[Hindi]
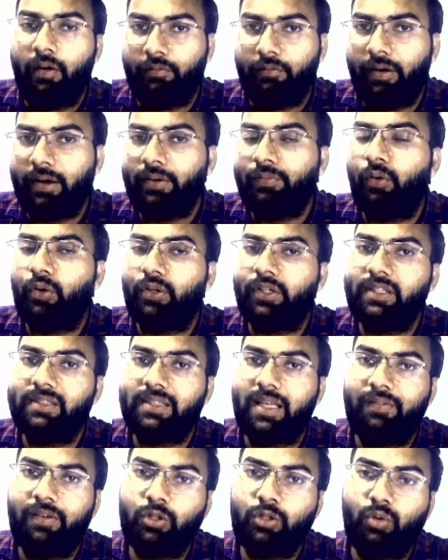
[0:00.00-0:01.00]

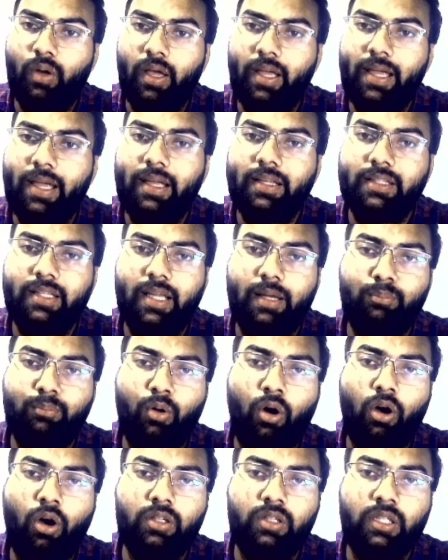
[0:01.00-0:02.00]
147 जो है ये
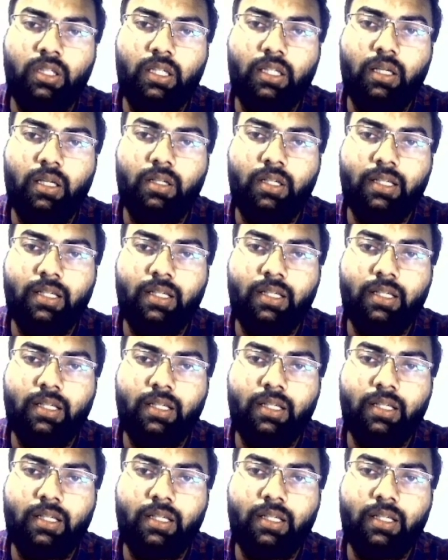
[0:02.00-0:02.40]
बहुत ही